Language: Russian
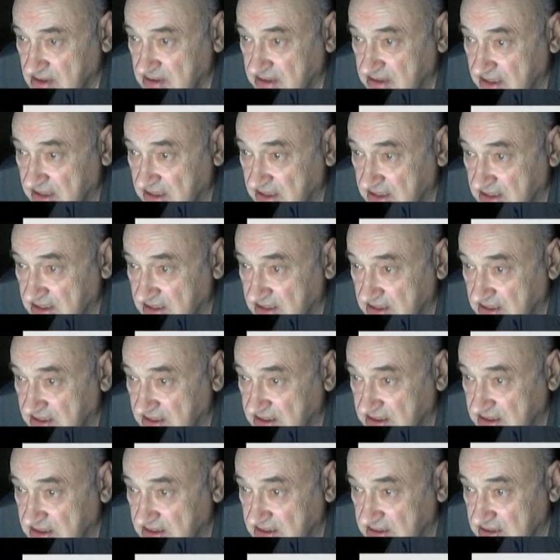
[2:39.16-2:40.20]
Так.
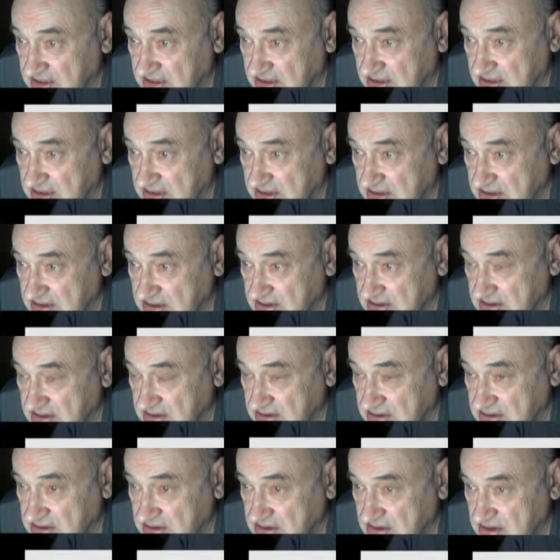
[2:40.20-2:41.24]

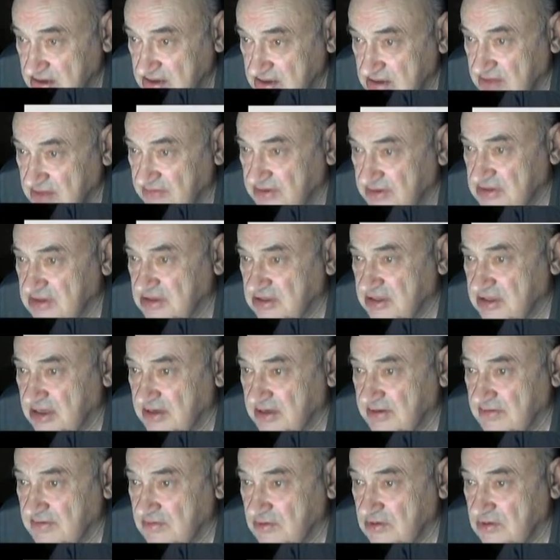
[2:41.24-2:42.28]
Давайте
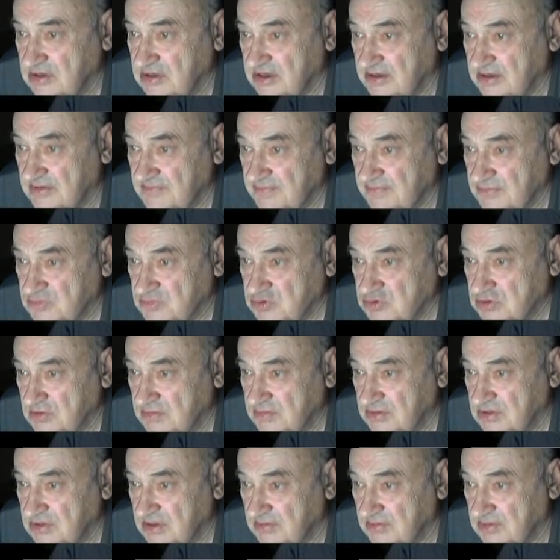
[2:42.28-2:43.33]
так, Ольга
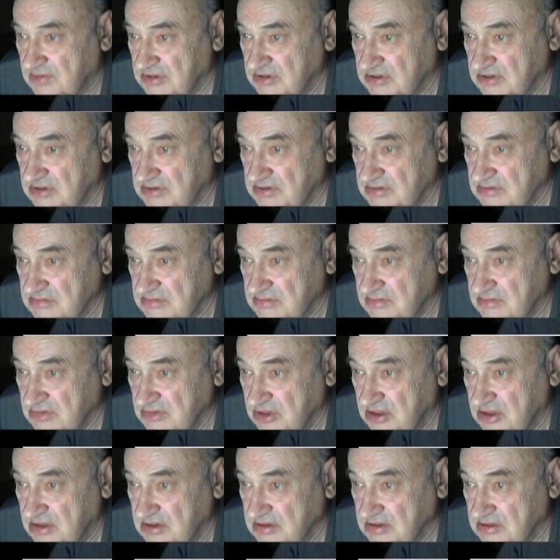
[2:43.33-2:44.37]
чтобы не было э,
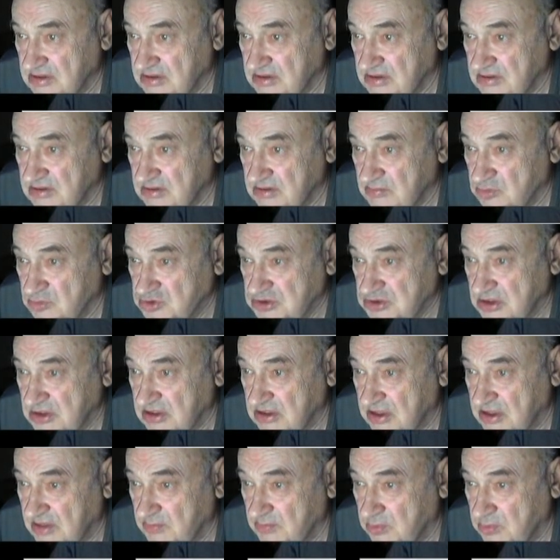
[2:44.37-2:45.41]
мне э,
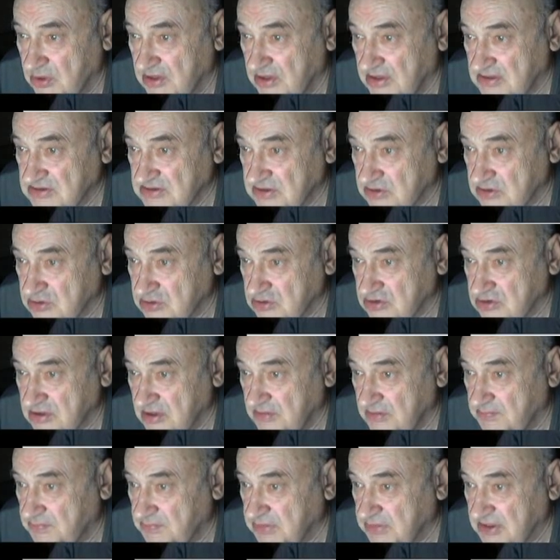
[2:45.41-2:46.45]
мучительно больно за то, что
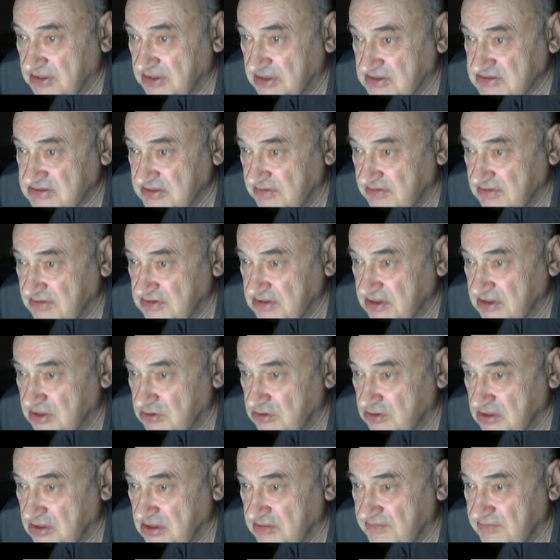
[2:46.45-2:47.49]
я плохие советы
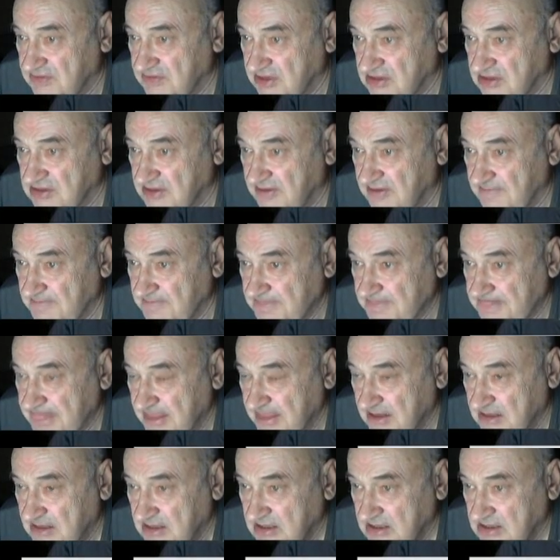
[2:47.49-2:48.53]
даю или вредные,
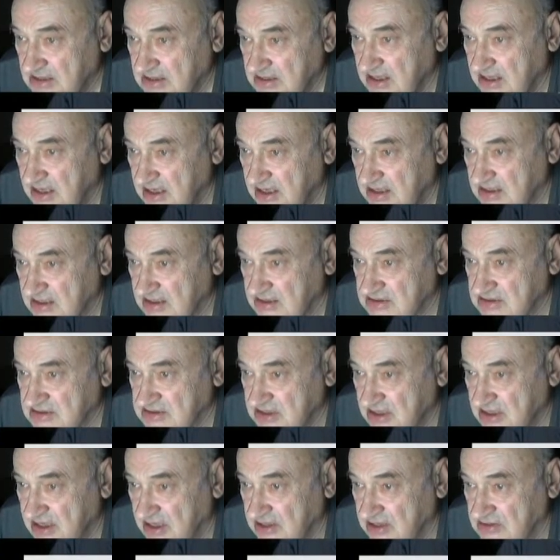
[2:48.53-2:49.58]
я
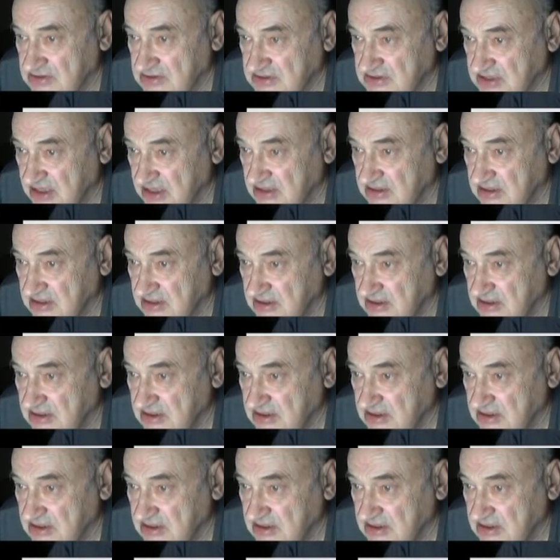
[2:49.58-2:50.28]
разделяю сад